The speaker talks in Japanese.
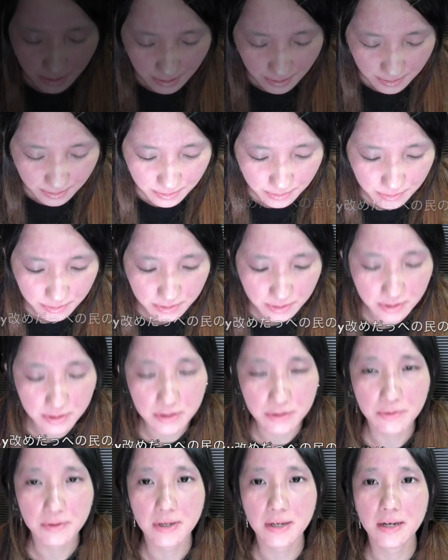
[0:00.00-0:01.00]
はい、こんに
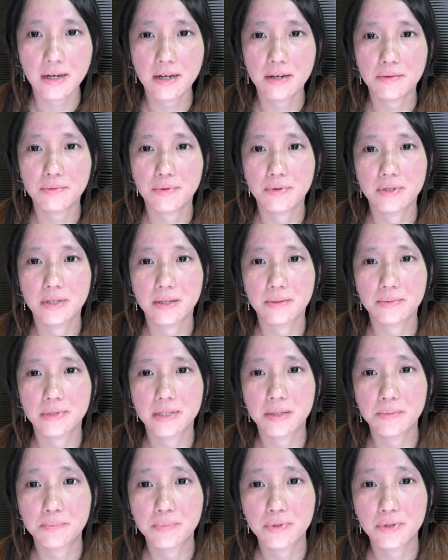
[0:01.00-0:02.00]
ちは。
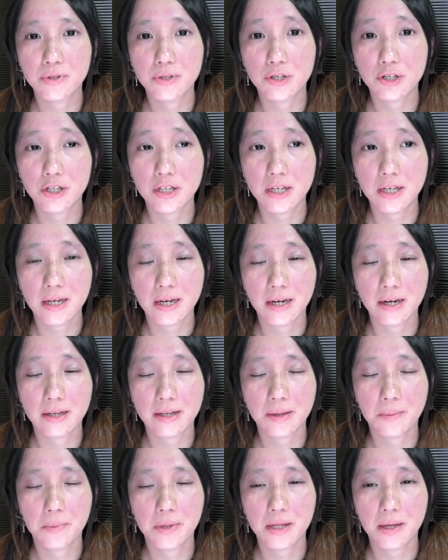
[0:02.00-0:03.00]
フォーデブジップのゆき、
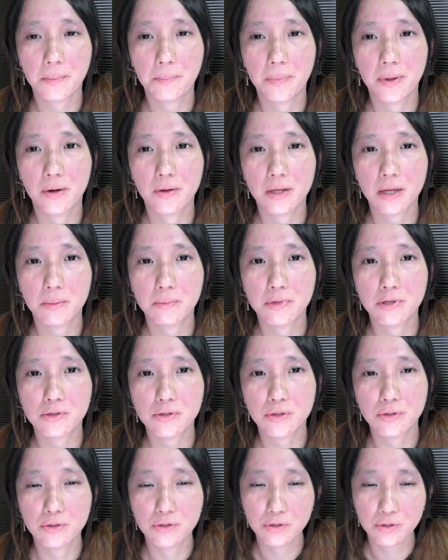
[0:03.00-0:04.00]
改め脱皮の民の
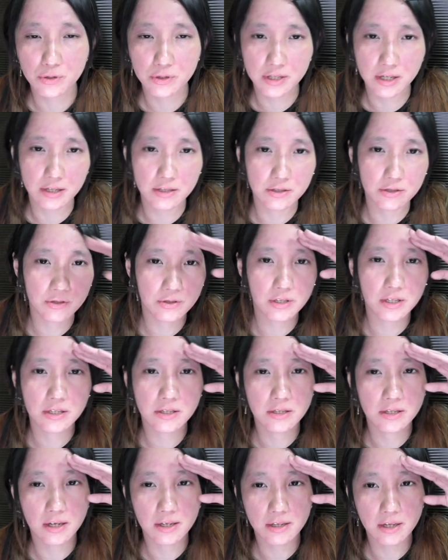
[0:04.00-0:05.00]
村長31
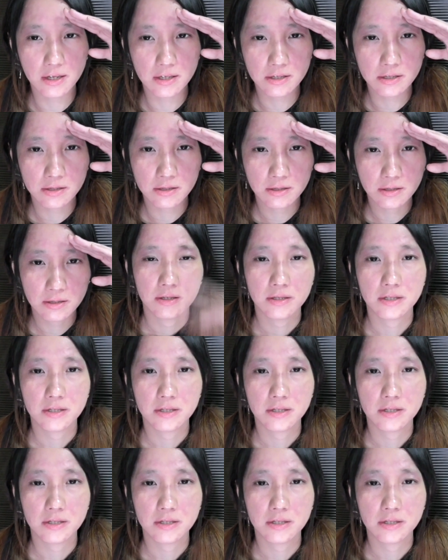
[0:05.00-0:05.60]
歳です。